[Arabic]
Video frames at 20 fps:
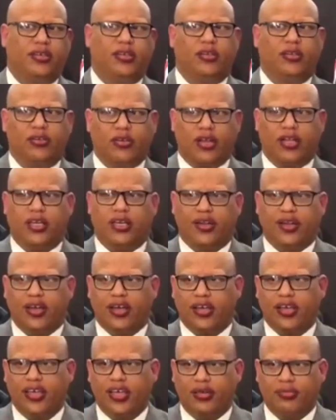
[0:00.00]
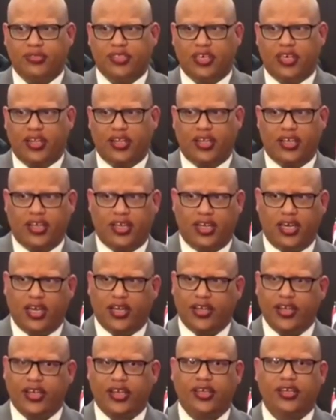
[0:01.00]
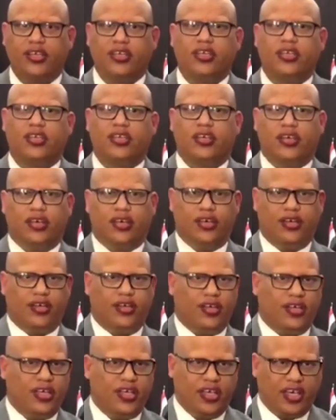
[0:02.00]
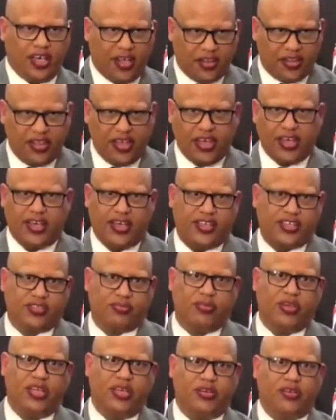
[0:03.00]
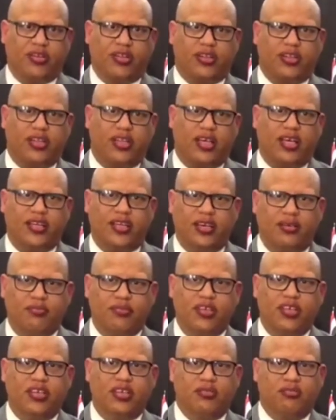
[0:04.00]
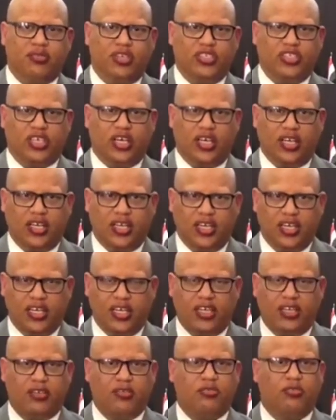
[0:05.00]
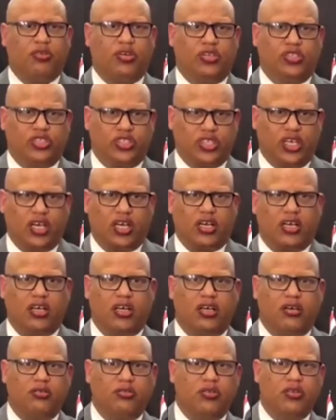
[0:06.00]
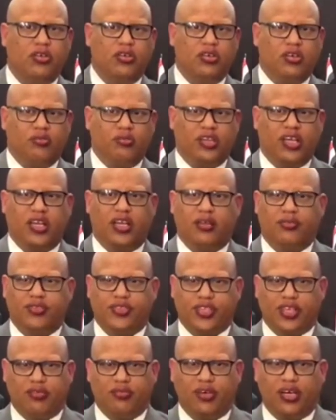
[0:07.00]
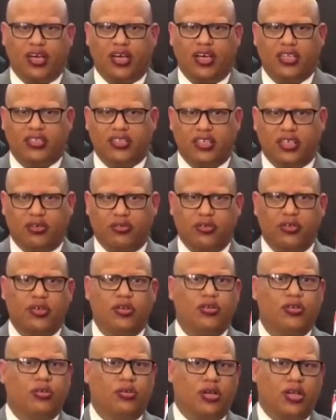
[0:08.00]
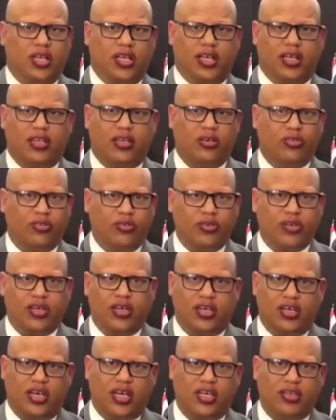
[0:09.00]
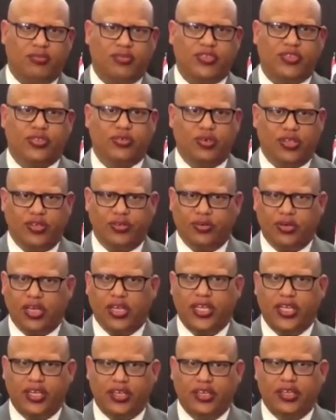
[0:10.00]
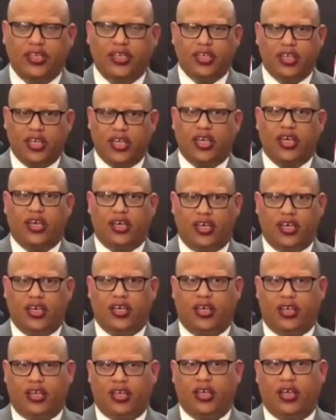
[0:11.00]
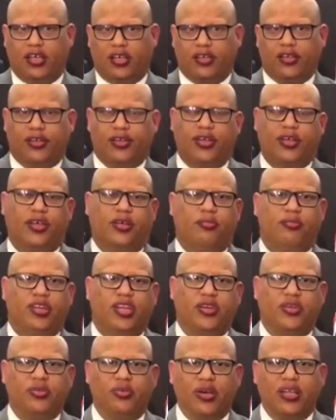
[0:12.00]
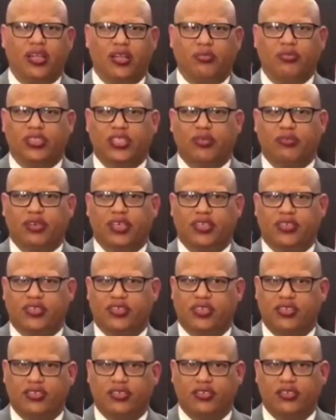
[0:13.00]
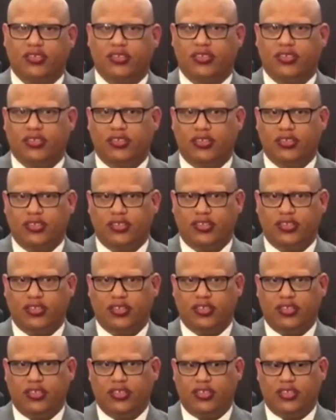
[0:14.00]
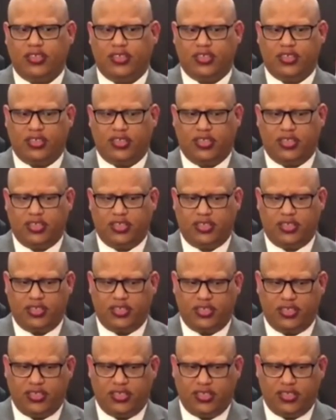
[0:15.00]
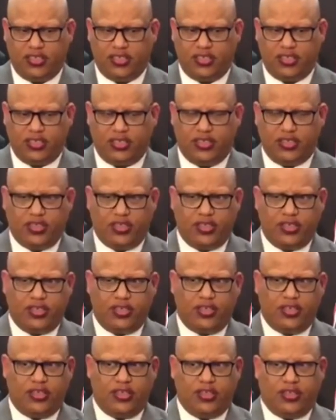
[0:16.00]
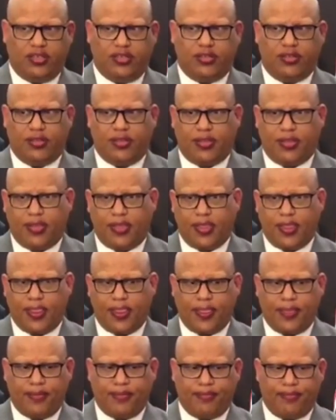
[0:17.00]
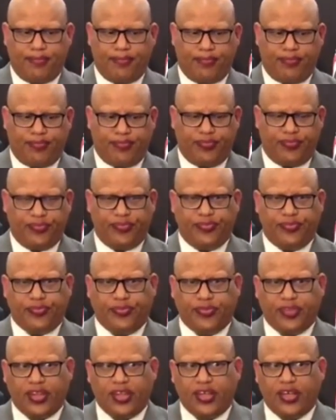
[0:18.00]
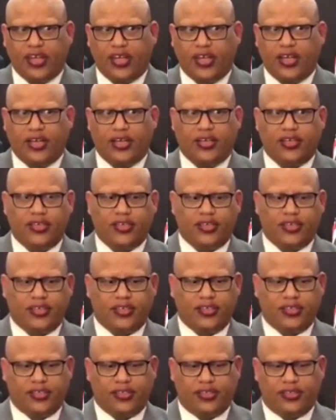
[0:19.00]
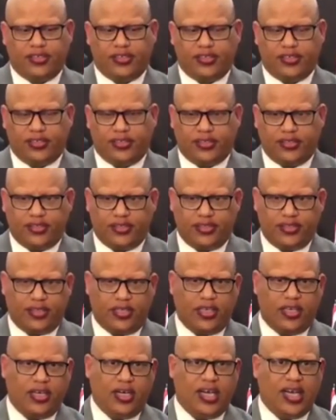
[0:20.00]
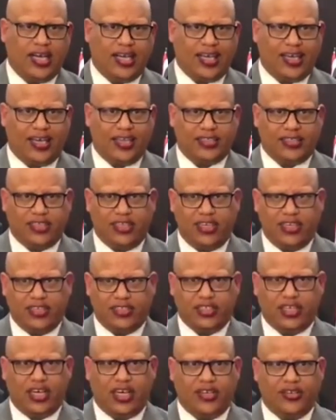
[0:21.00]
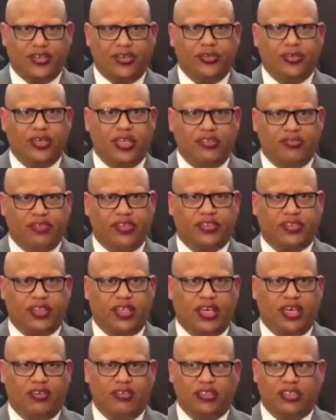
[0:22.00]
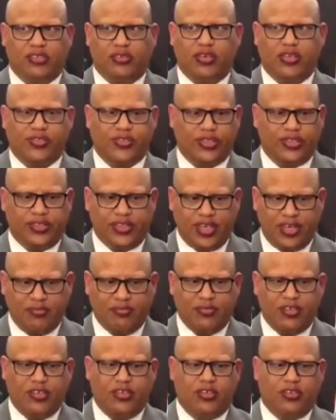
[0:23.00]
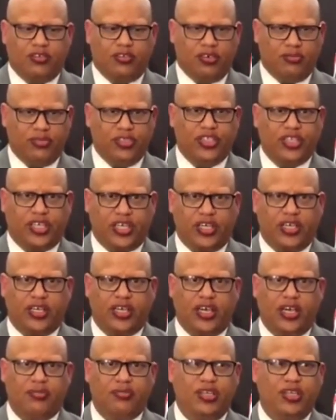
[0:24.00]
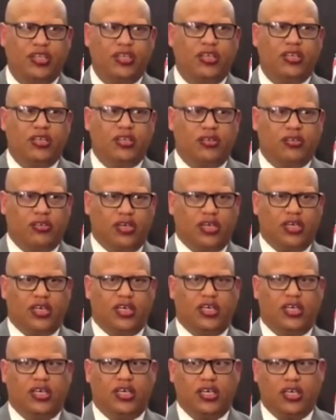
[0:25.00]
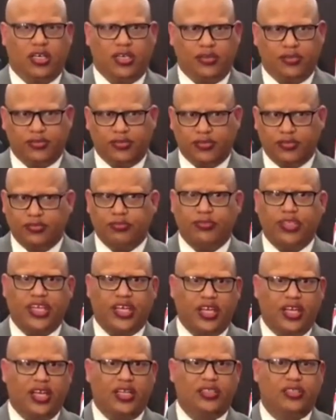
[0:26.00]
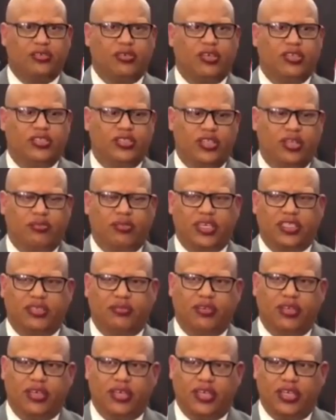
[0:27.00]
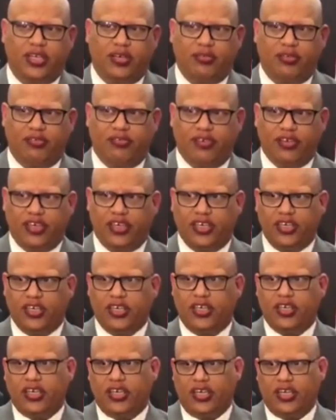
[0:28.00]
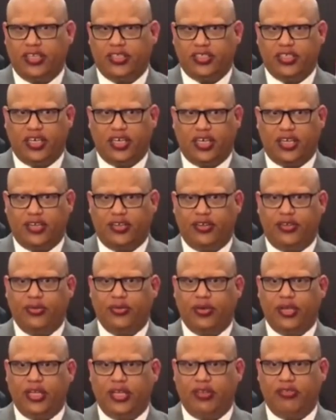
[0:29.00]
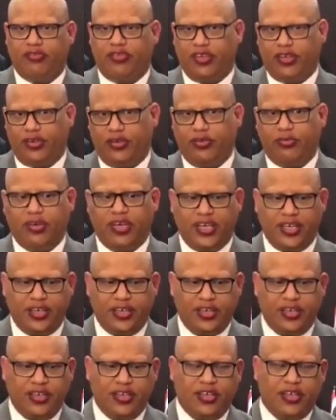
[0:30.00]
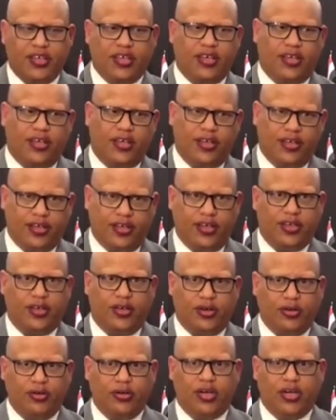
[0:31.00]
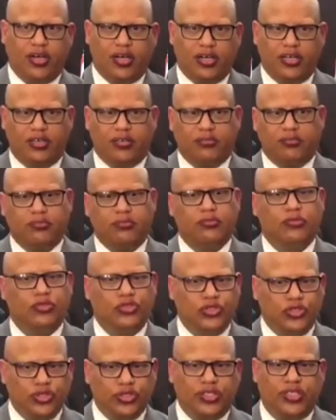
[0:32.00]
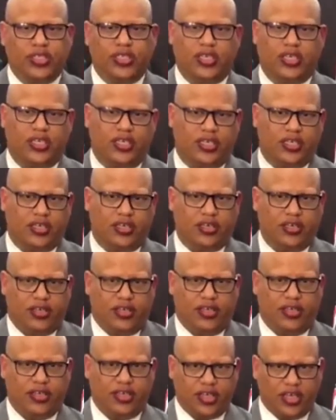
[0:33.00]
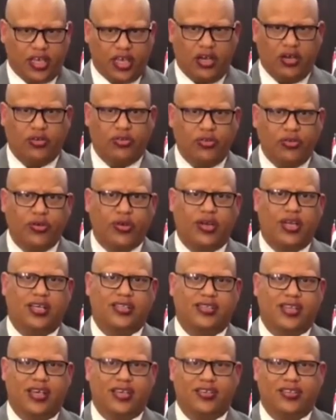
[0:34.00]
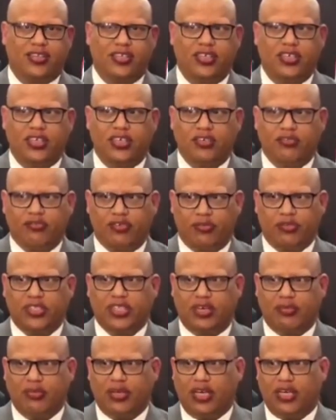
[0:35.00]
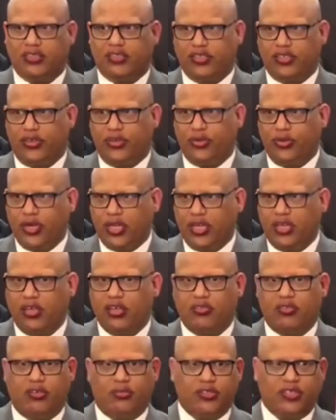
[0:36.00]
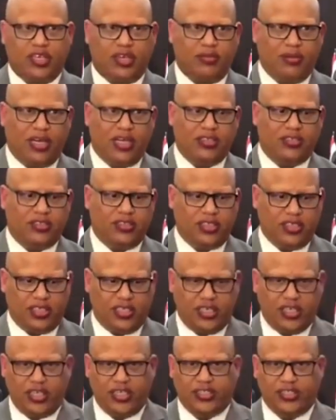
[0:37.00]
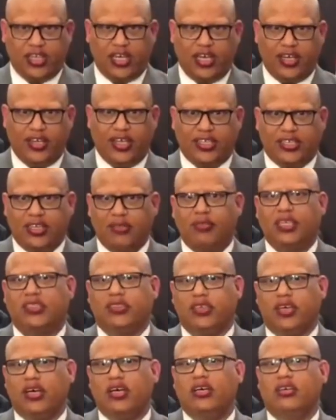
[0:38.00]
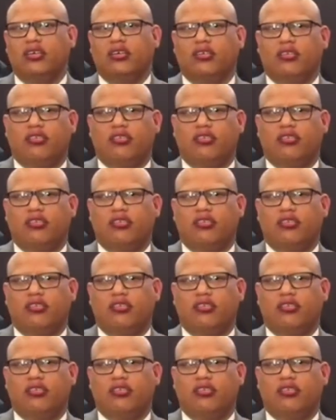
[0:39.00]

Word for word: الكرة العراقية بتاريخها العريق هي أرضية خصبة لكرة القدم مجالها وعشاقها ومن خلال مسابقاتها وخلال حضورها على مستوى الدولي هي من الدول المتميزة يمكن أن تنقل هذه الانطباعات إلى الاتحاد البعد المختلفه وليس على صعيد رشاد العمل والبرامج المختلفة. أه، حقيقة الاتحاد الدولي في اطلاع وتواصل تام وبشكل كامل ومن خلال تواجد المكتب الإقليمي في الاتحاد الدولي في دبي أه، هو وجودنا أه، كحضور أساسي في متابعة الدول ومتابعة اتحادات المنطقة